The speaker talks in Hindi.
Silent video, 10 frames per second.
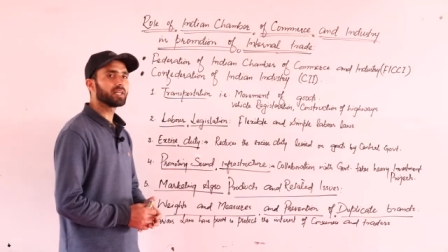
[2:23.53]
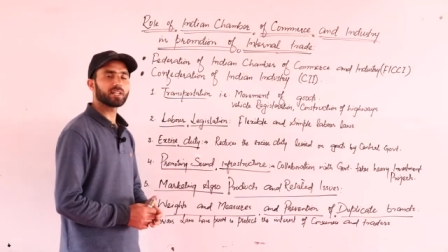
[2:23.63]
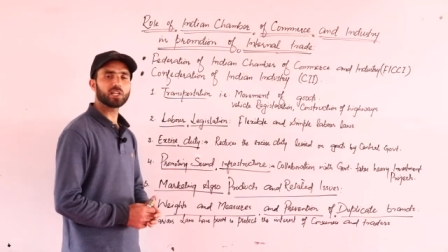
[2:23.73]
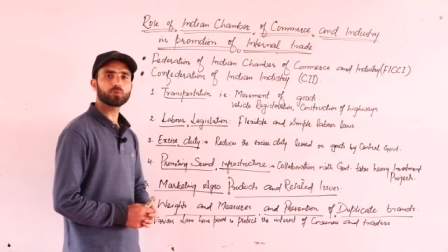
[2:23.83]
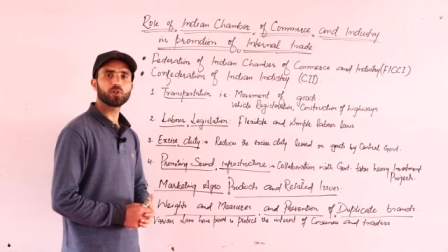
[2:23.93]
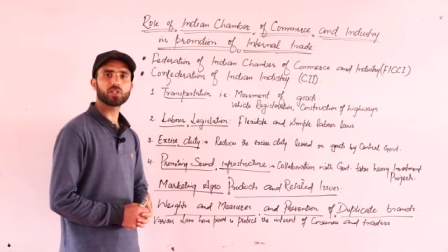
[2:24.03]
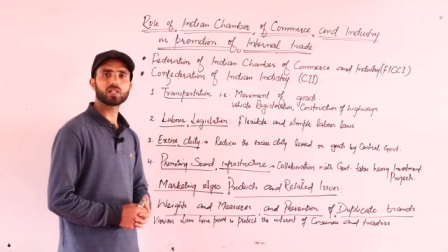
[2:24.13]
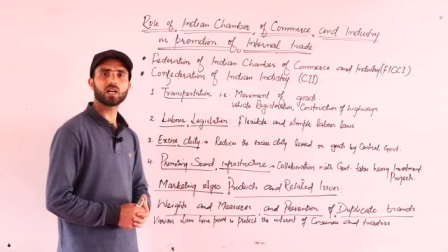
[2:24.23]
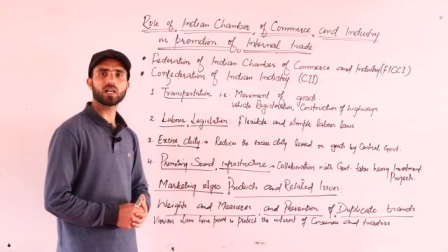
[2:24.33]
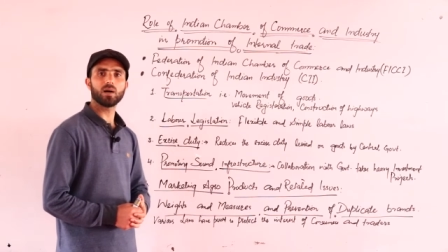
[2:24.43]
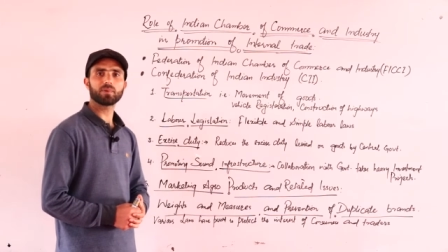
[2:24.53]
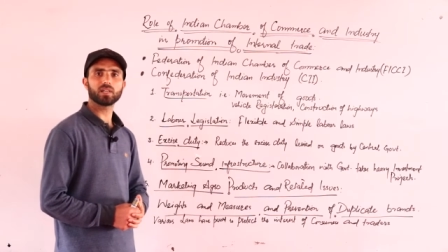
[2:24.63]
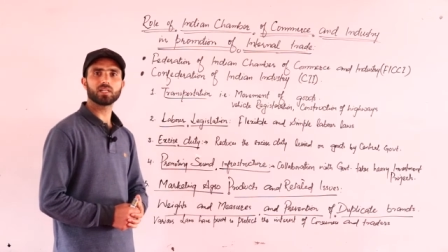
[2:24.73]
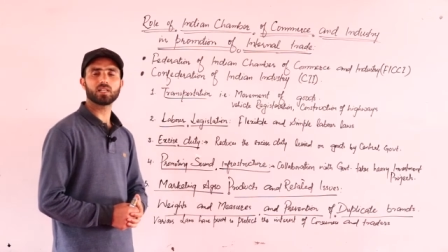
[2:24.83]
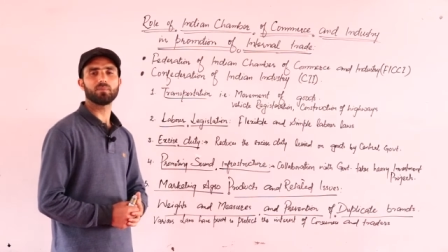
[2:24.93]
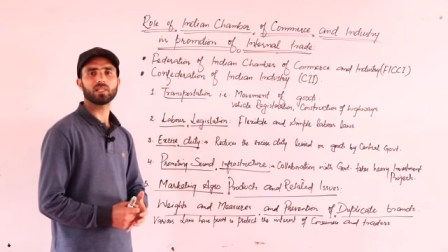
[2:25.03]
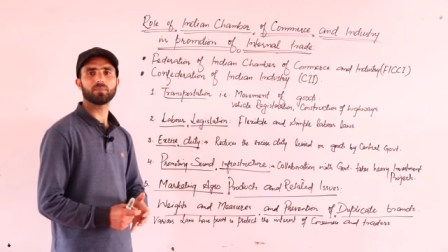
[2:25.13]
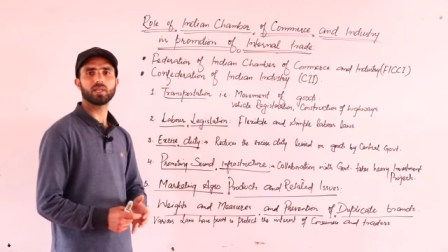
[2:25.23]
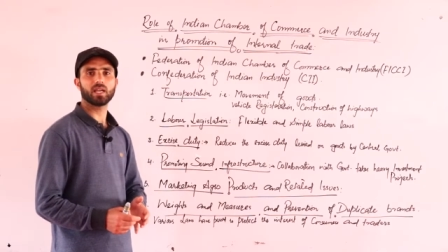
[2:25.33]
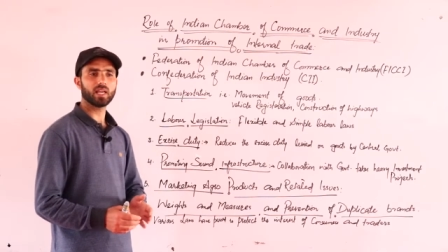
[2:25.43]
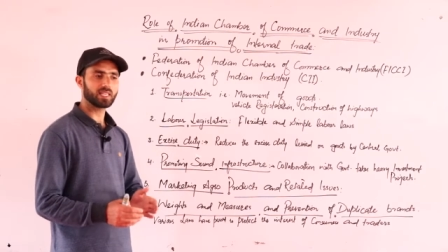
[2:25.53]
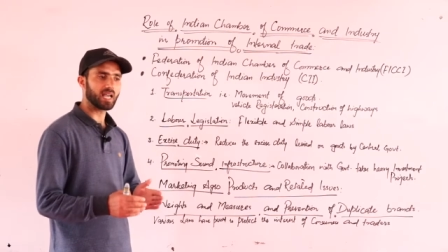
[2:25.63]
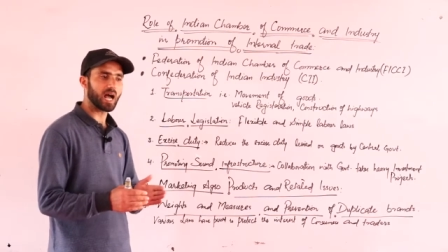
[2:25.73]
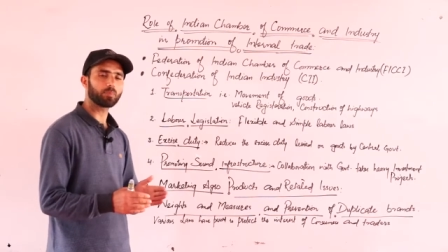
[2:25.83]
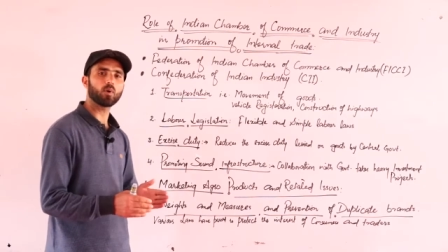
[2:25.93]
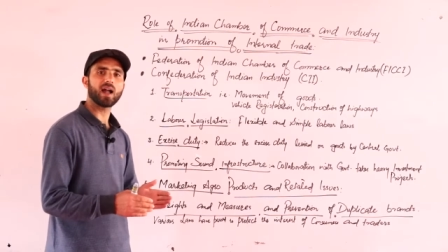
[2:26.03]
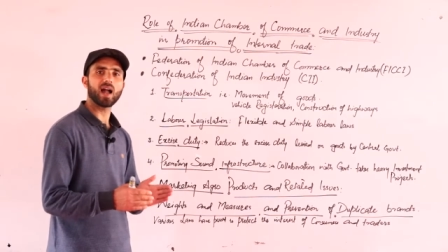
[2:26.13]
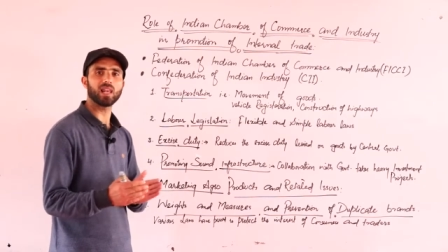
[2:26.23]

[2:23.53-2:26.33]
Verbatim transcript: ट्रांसपोर्टेशन का काम करने का मतलब ये है ये आपको